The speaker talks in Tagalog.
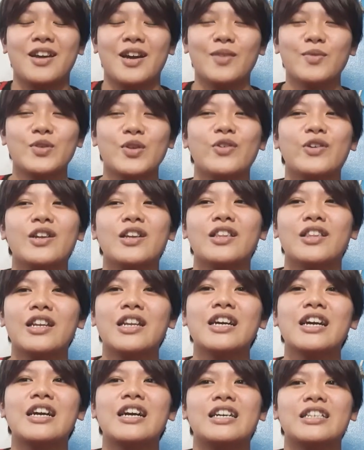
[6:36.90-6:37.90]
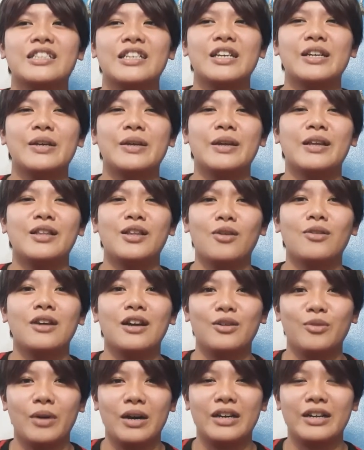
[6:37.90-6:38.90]
I'm sorry talaga kasi hindi ako
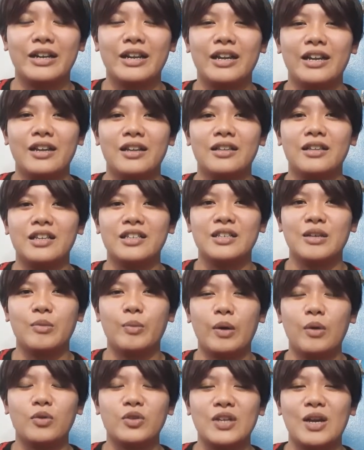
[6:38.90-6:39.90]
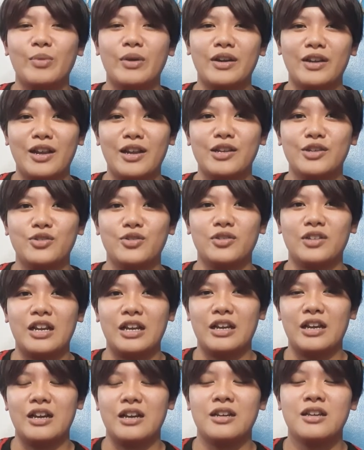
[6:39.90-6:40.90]
ganun makarelate kasi pag-usapang religion
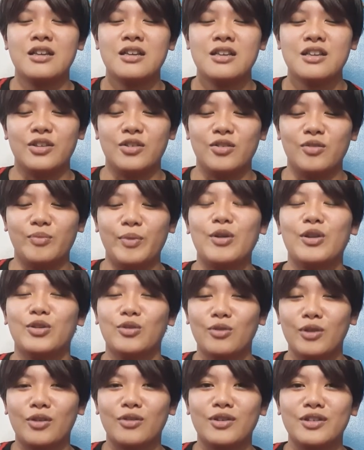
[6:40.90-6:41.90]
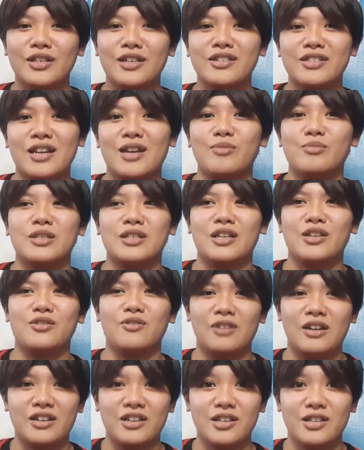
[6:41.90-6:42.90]
talaga. Yun, paulit-ulit ko na sinasabi sa inyo
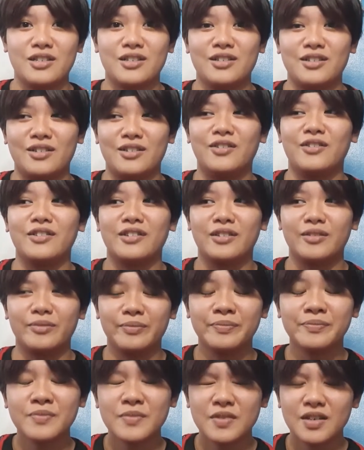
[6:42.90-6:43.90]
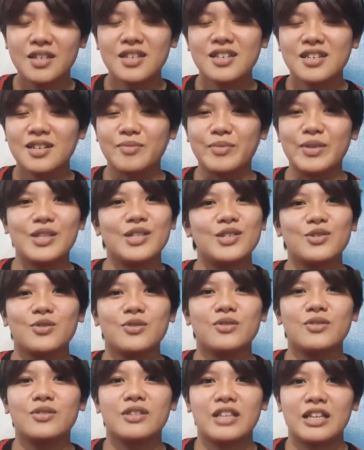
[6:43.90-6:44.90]
guys. Um,
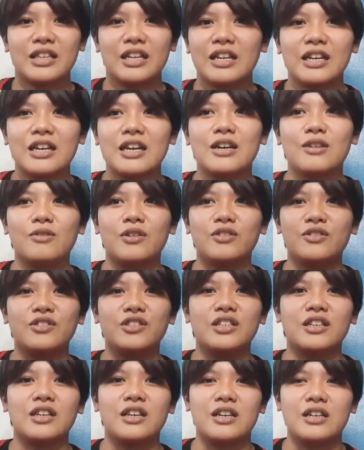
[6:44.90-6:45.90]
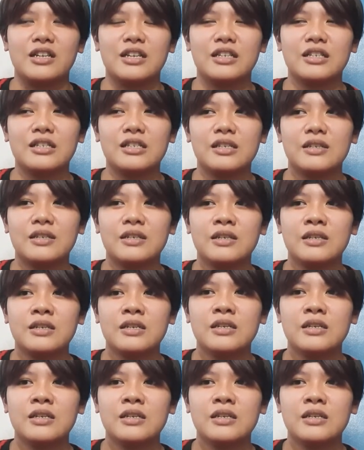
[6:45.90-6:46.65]
medyo hindi talaga ako ano dyan guys.